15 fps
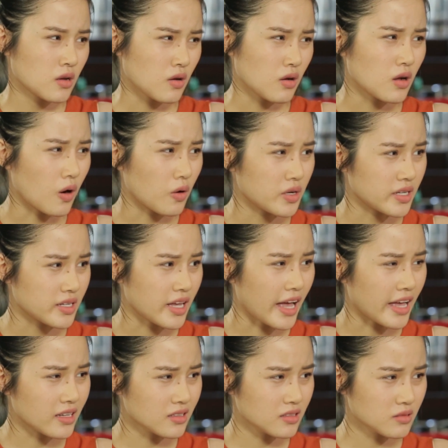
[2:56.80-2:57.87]
Con gọi điện
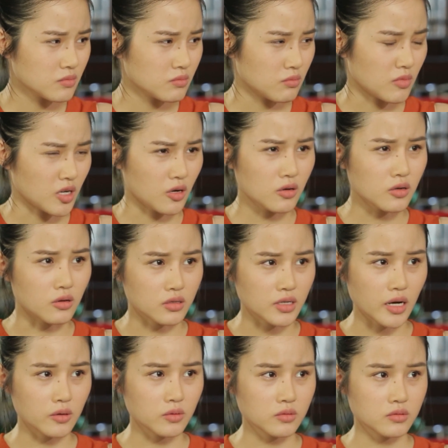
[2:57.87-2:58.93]
cản á, mà có được
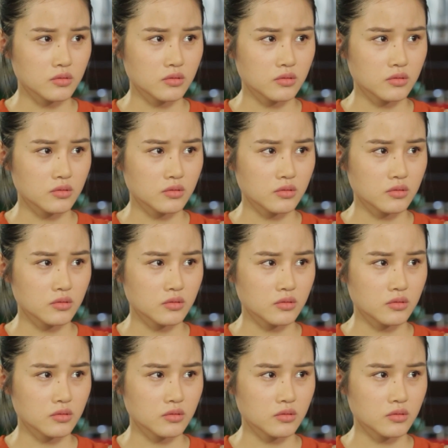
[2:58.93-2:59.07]
đâu.